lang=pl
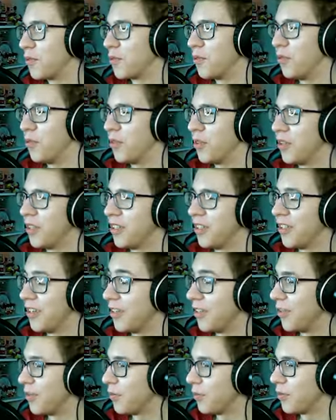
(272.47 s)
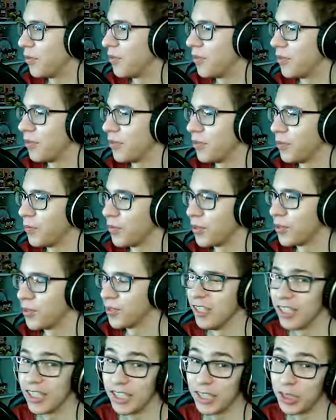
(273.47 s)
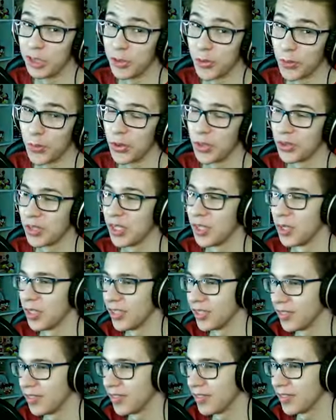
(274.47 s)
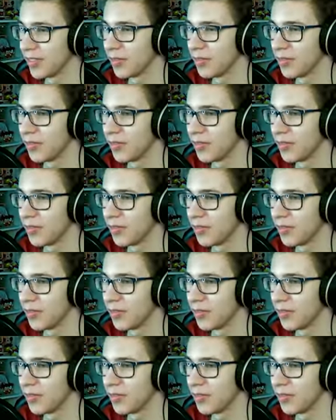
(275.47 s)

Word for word: kurde, nie? Powiem wam, no. Takie złote, no, to